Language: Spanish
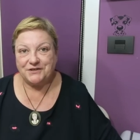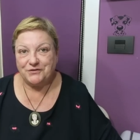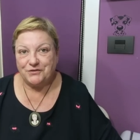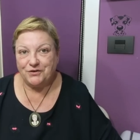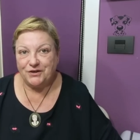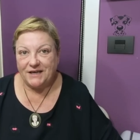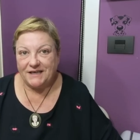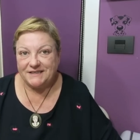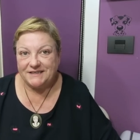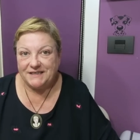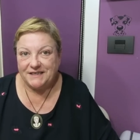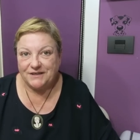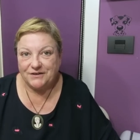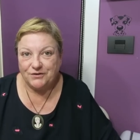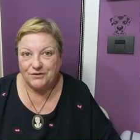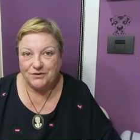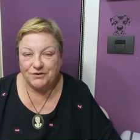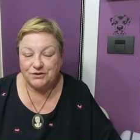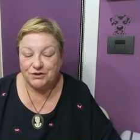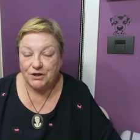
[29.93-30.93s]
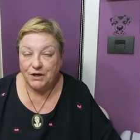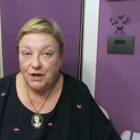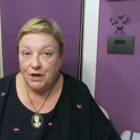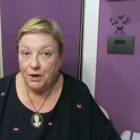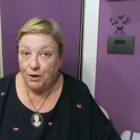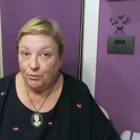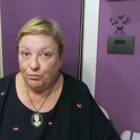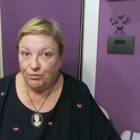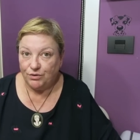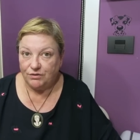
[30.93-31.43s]
hola chicos
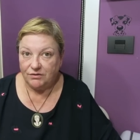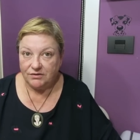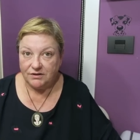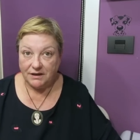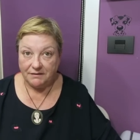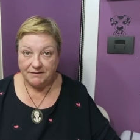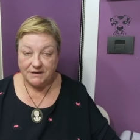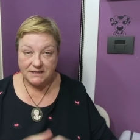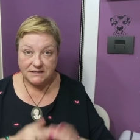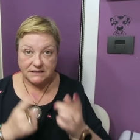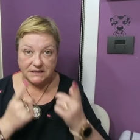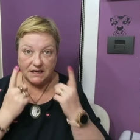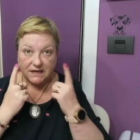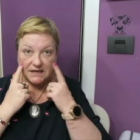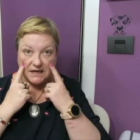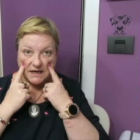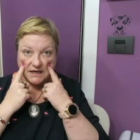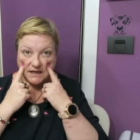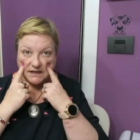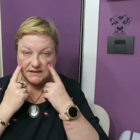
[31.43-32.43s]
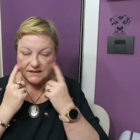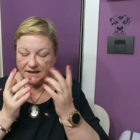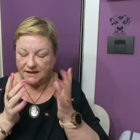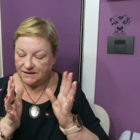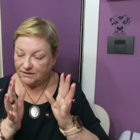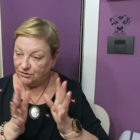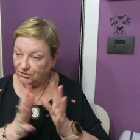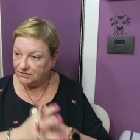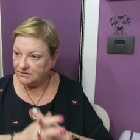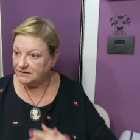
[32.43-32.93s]
Bueno, ya veis qué cara
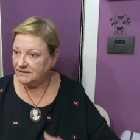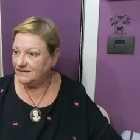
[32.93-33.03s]
tengo